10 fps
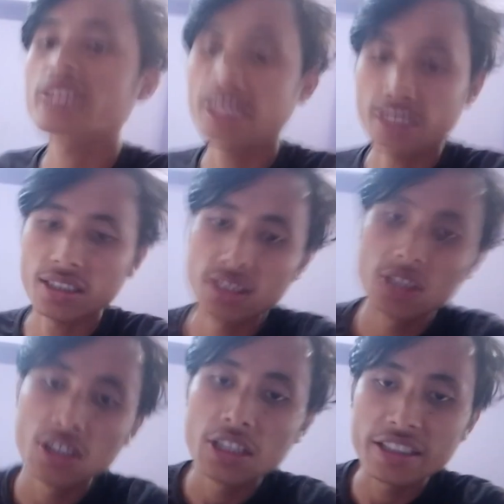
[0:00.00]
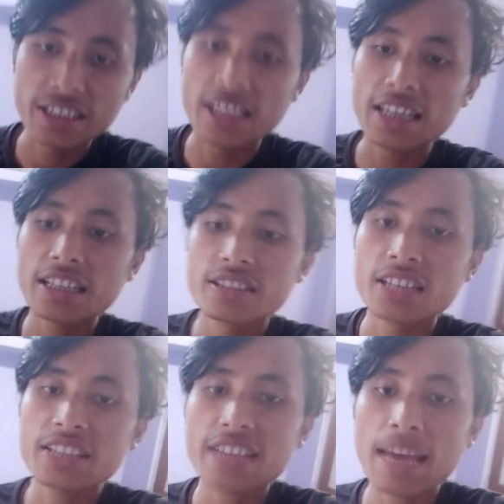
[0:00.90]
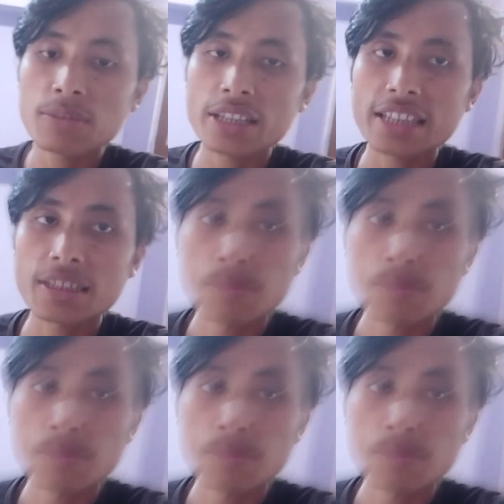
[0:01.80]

चाहिए नहीं नहीं चाहिए मुझे ये